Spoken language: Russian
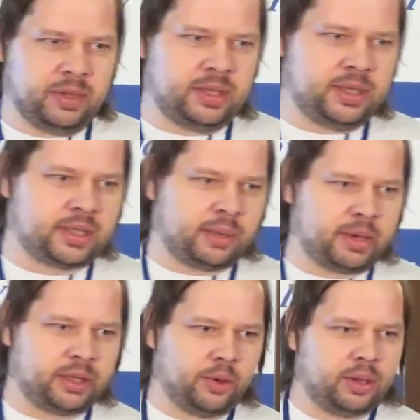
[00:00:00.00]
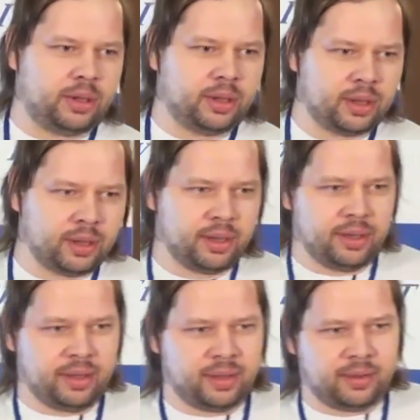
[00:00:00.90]
идти и сломать ноги.
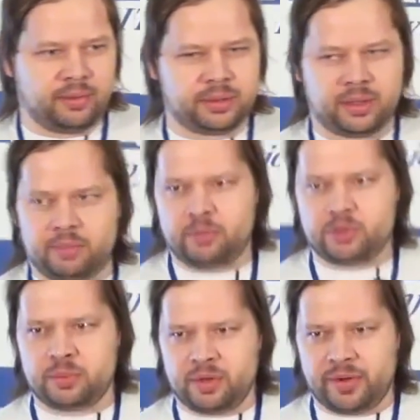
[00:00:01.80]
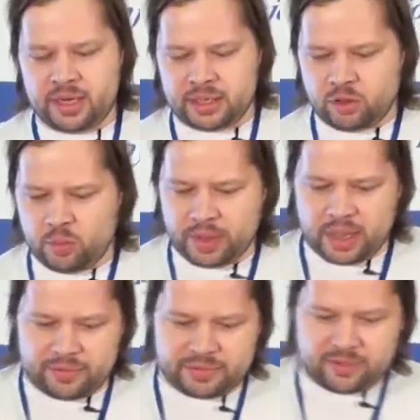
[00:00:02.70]
Вот. И мы будем говорить о том,
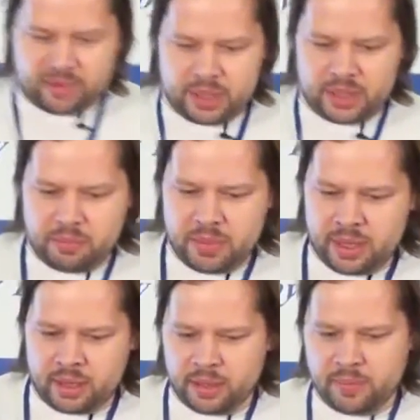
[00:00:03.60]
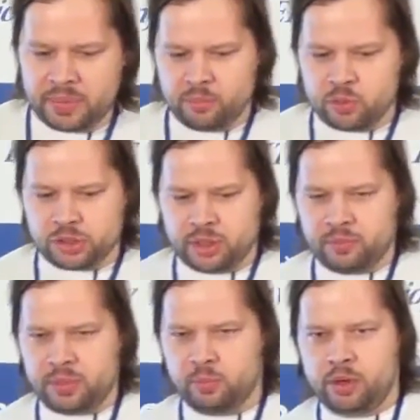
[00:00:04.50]
как в современном мире можно
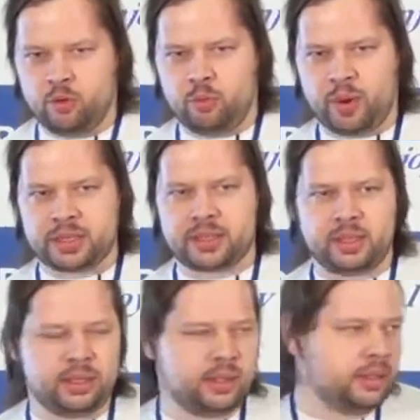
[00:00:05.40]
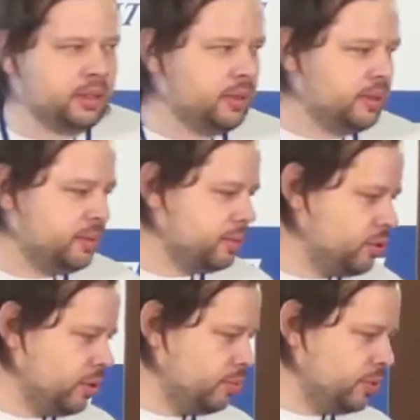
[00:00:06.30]
больно упасть и
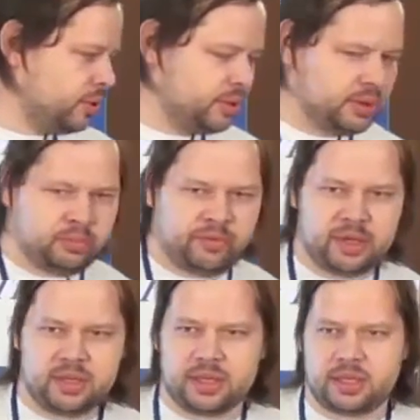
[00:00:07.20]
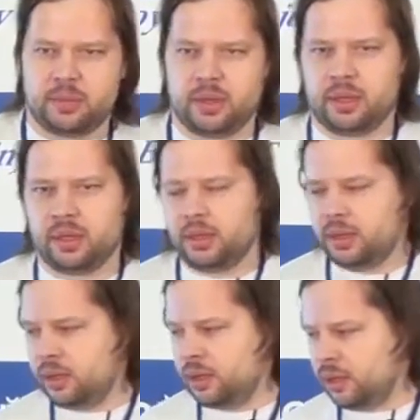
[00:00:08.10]
что-нибудь повредить себе.
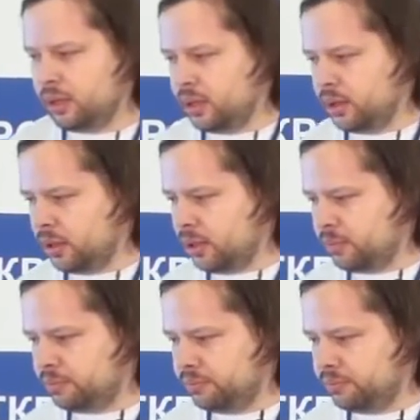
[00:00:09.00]
А,